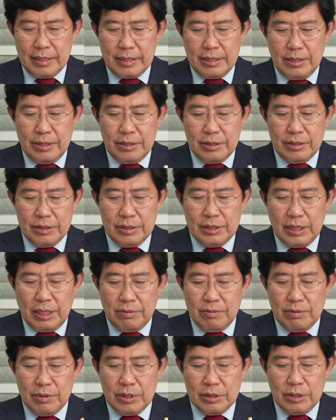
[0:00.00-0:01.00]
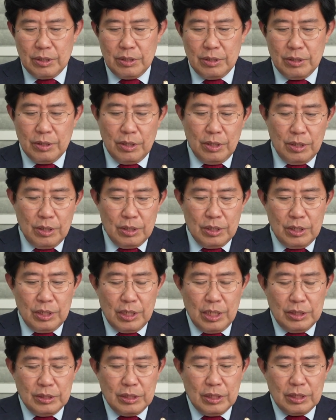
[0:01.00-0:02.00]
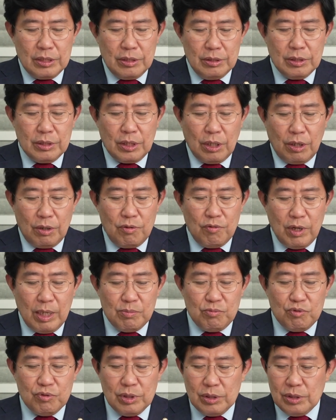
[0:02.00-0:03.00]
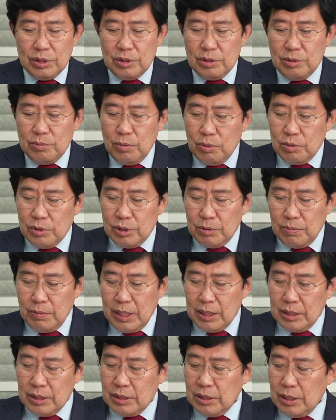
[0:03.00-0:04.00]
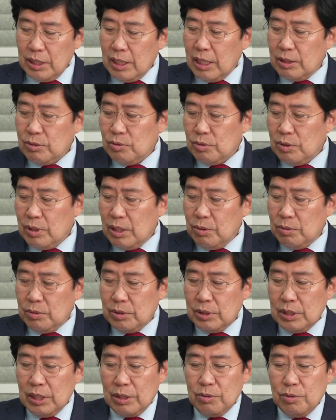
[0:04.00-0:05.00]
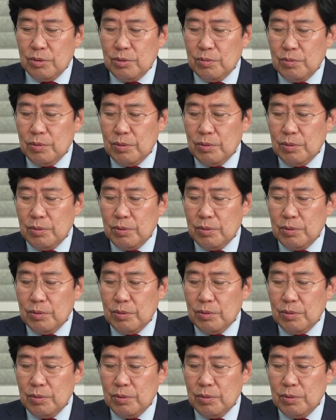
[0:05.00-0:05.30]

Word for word: 음. 그런 차원에서 이게 이제 그 결과물인지는 모르지만 제가 네. 가져 나온 자료를